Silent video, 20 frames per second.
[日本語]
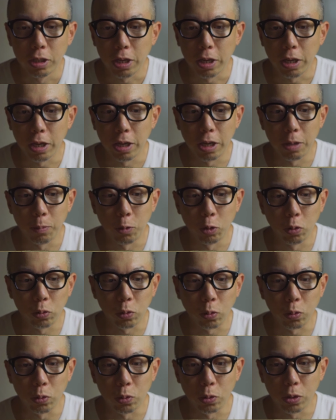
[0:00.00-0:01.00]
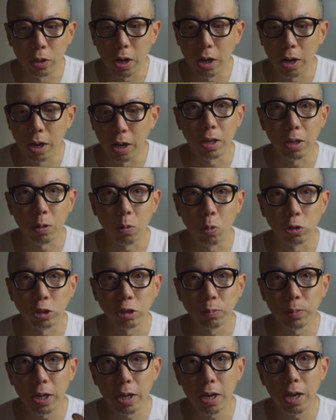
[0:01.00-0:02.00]
えものというか
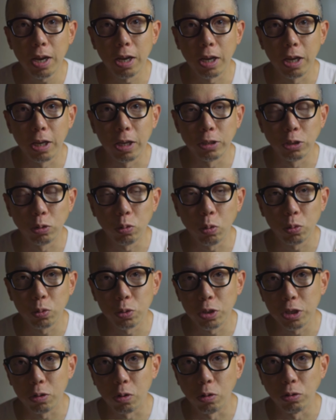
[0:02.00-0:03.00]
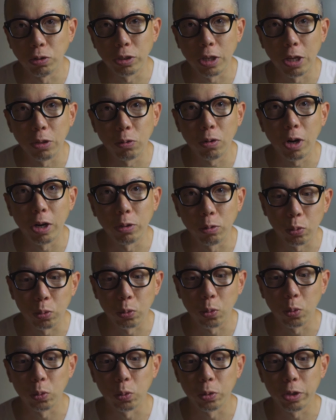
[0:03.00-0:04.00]
コスパがすごくいいコンスタントライトとい
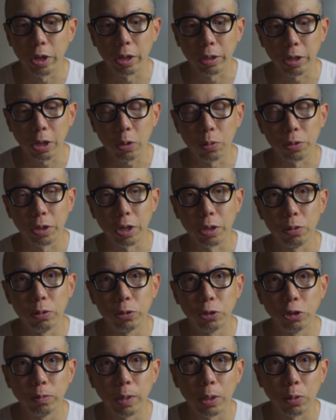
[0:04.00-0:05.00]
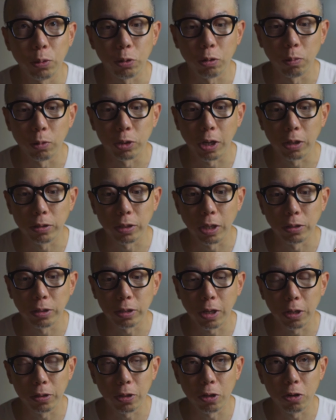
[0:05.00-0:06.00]
うことで結構ね YouTuber の人もたくさん
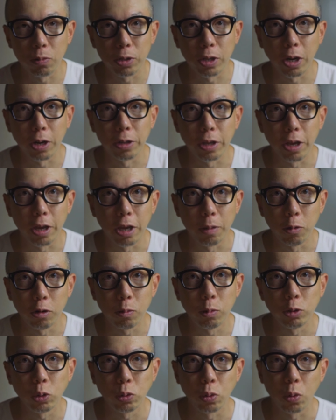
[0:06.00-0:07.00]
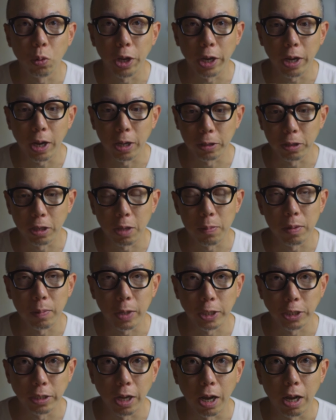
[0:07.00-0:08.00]
使ってるみたいで僕もちょっとこれ買ってみ
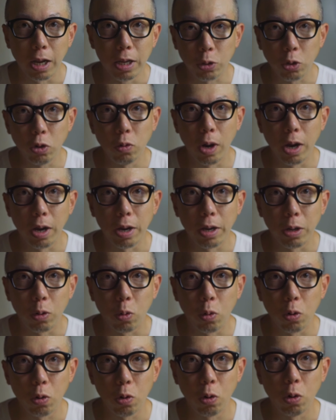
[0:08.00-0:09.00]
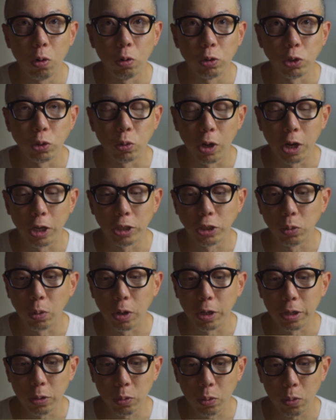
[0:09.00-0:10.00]
ました今日はこれを紹介しよ
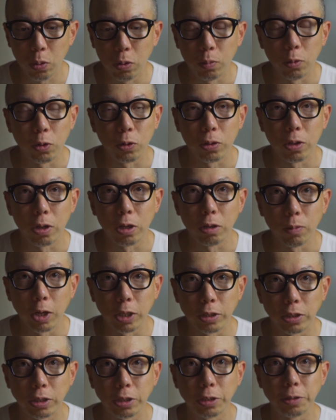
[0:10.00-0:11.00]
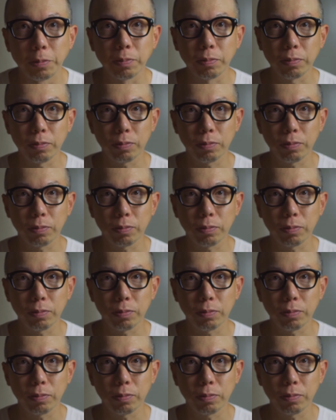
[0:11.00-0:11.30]
うかなと思っています